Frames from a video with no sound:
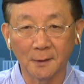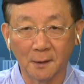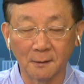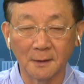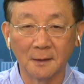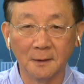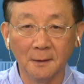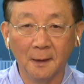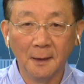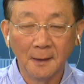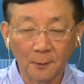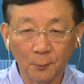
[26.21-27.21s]
早晨。
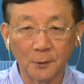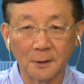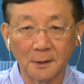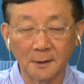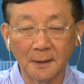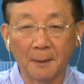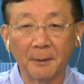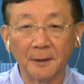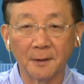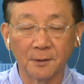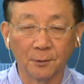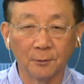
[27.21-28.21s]
或者是下
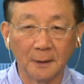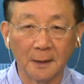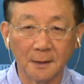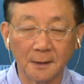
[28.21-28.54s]
班的时候呢，